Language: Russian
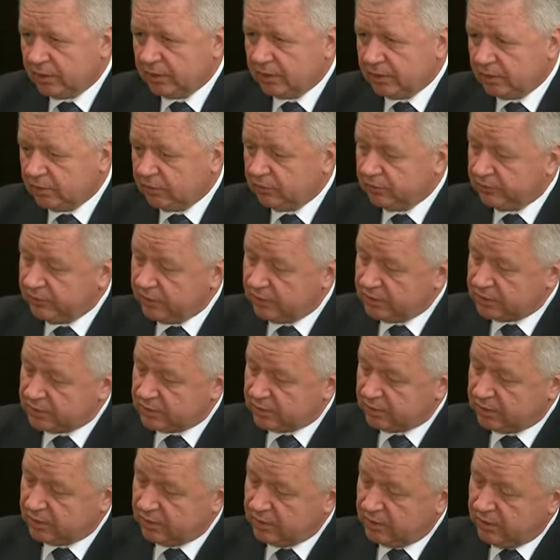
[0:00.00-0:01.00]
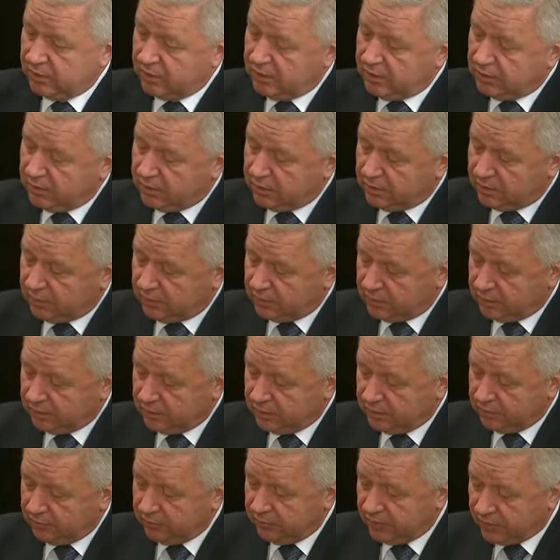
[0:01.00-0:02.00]
надо увеличить
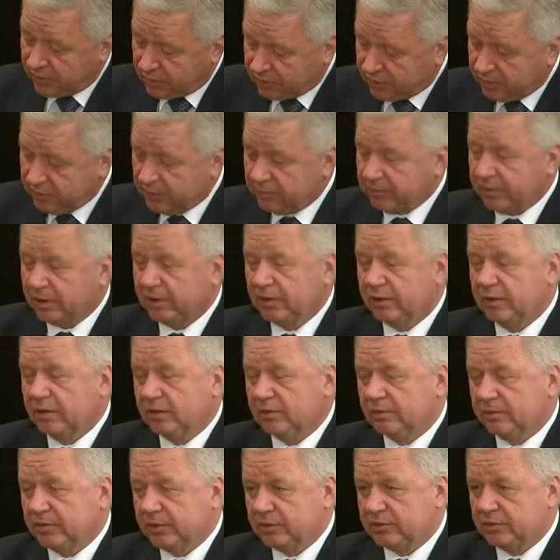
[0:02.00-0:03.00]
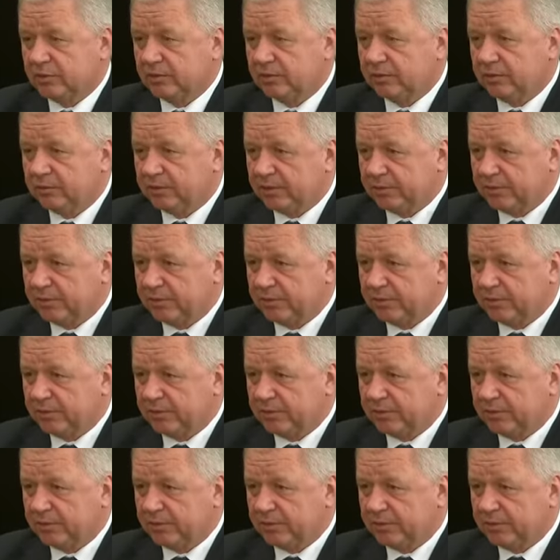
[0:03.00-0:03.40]
Э, верхний предел пособия по